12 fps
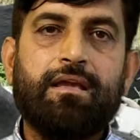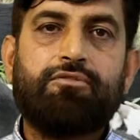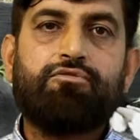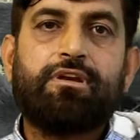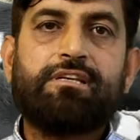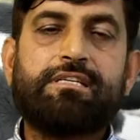
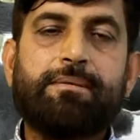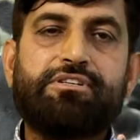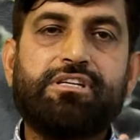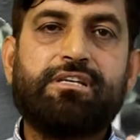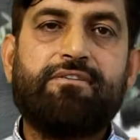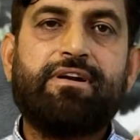क्योंकि
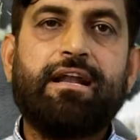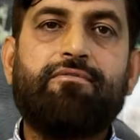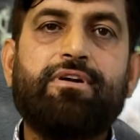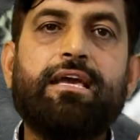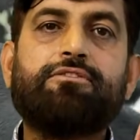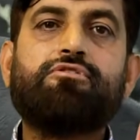सबसे अच्छा वंडा
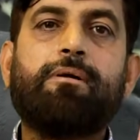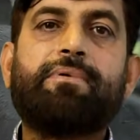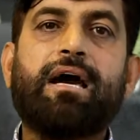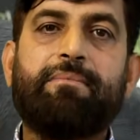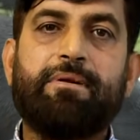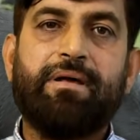वही है जो आप
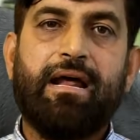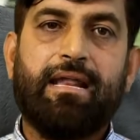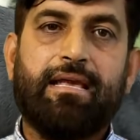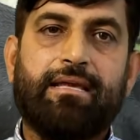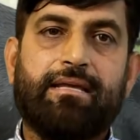घर में बना रहे